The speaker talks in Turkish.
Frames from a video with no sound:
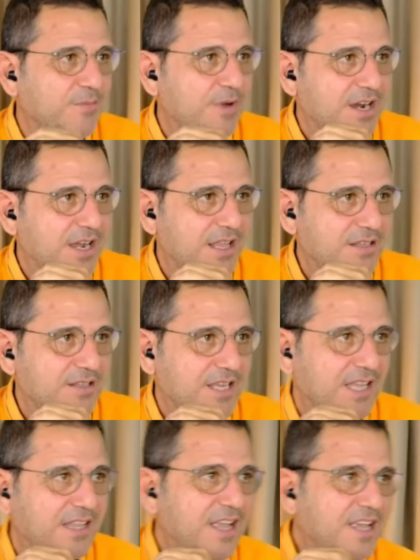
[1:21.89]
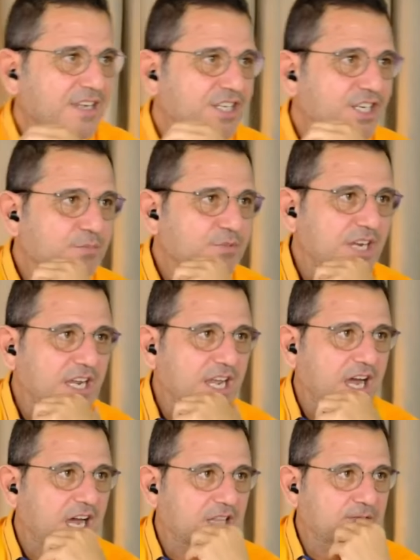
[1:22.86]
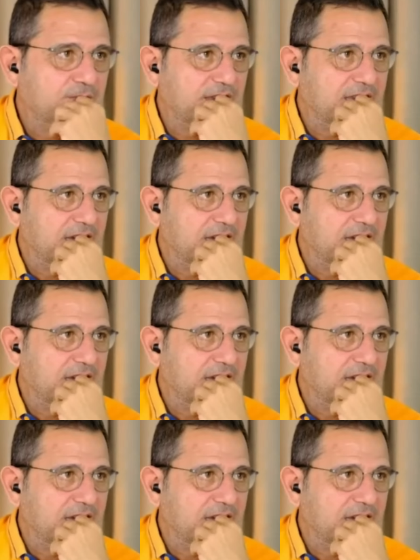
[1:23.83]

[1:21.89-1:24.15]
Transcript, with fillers: Bakanlığı'nda Şimşek'e atfed,